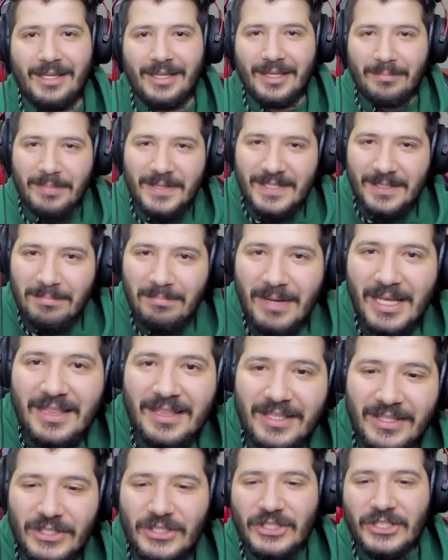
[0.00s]
Bizim Metin
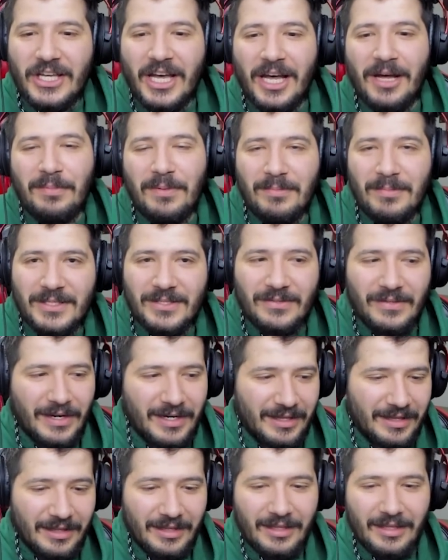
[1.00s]
Işık abimiz
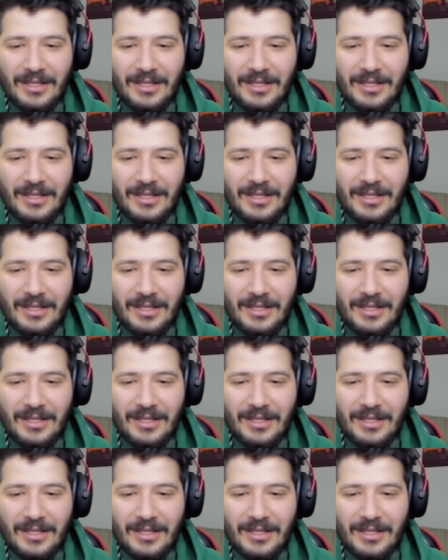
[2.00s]
vardı.